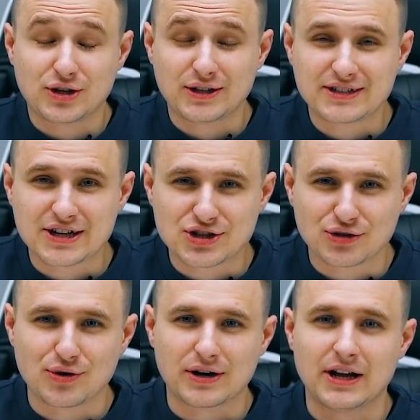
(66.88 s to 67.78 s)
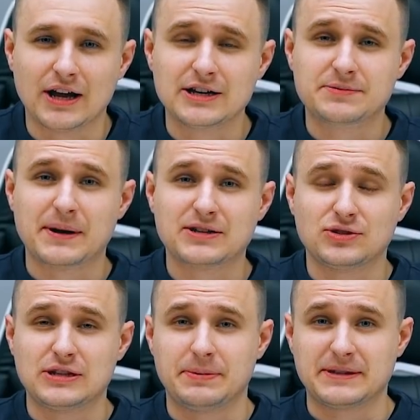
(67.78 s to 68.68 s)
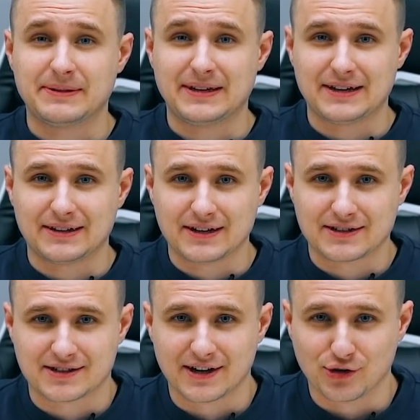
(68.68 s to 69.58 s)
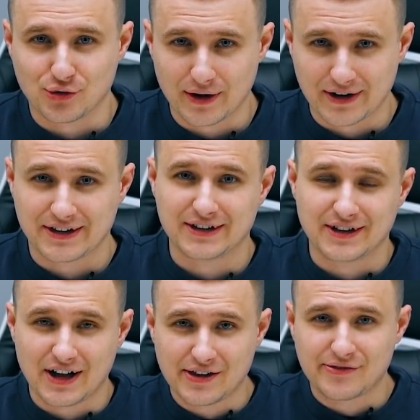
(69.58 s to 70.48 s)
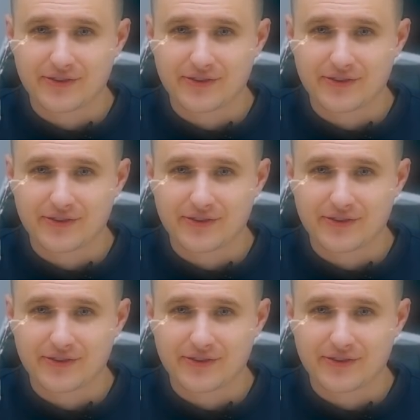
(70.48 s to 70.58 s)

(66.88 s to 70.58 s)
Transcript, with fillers: это достаточно дорого для AliExpress, но если посмотреть на цену оригиналов,